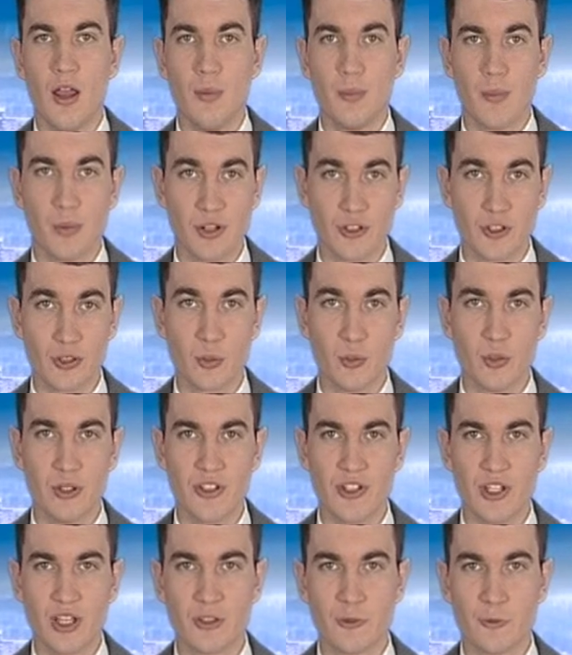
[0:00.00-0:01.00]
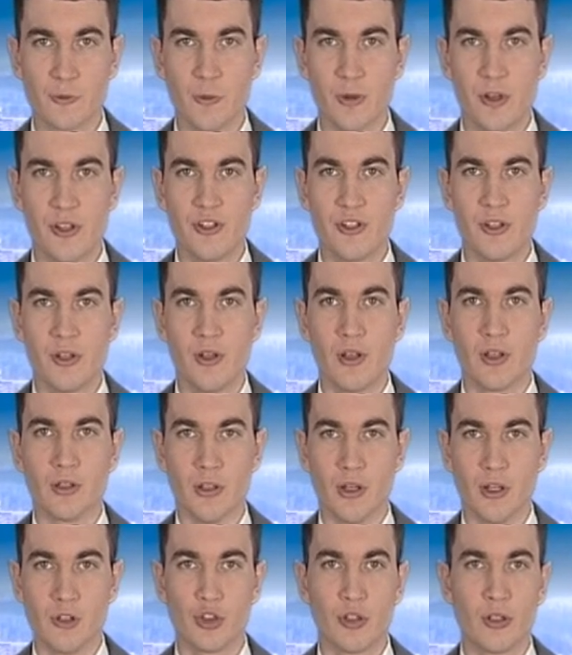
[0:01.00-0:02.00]
Проснулись от воя сирен.
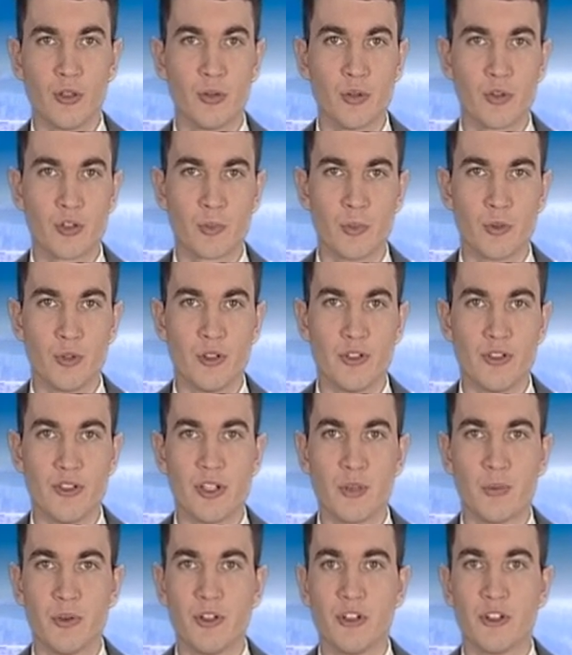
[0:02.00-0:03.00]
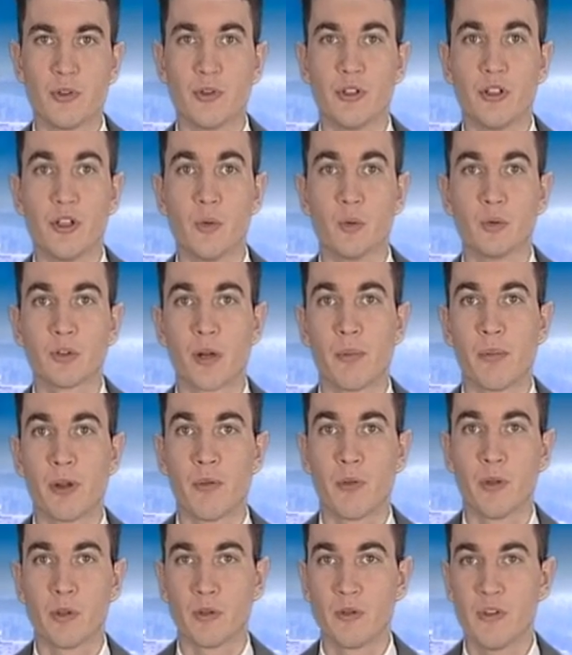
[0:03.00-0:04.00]
Очередной сбой системы сегодня утром
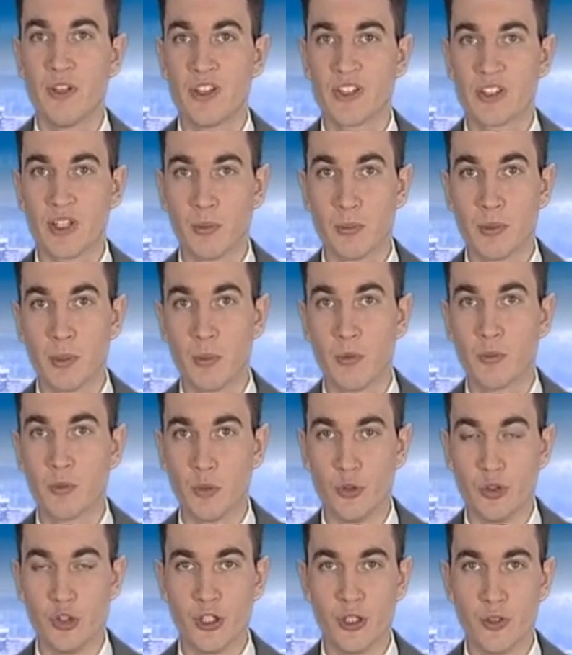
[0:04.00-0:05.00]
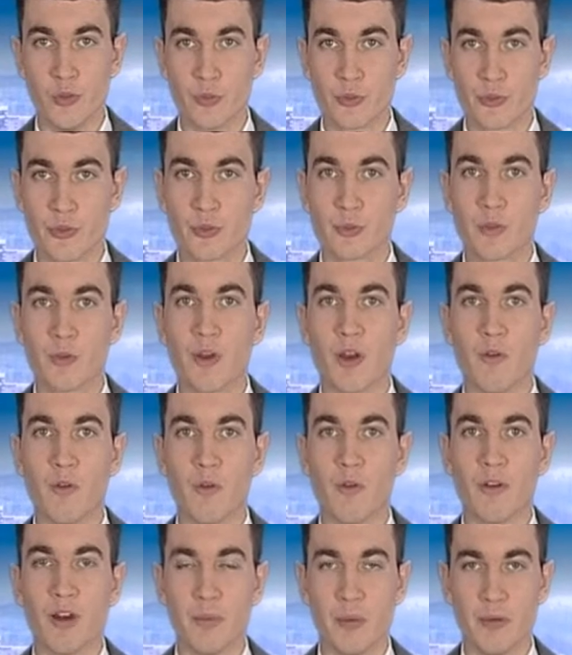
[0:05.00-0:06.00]
привел к внезапному включению
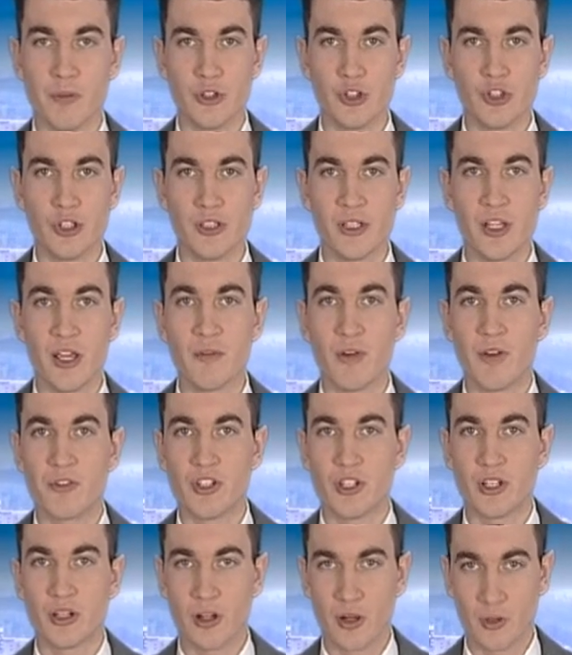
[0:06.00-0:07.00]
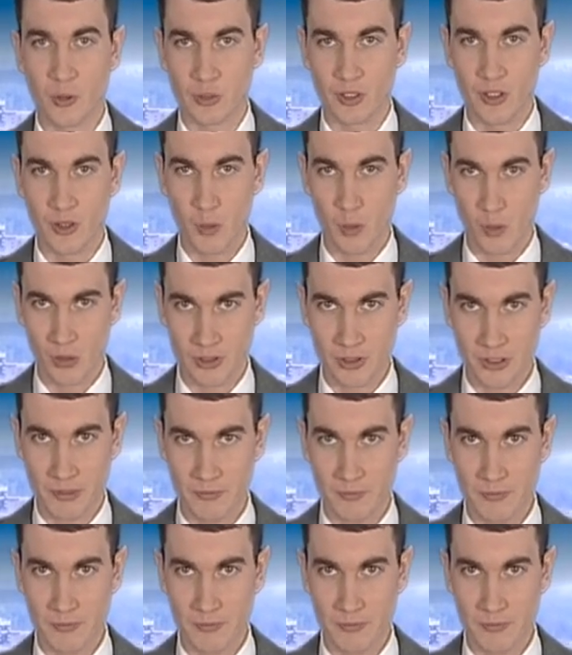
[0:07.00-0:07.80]
звукового оповещения во всех районах города.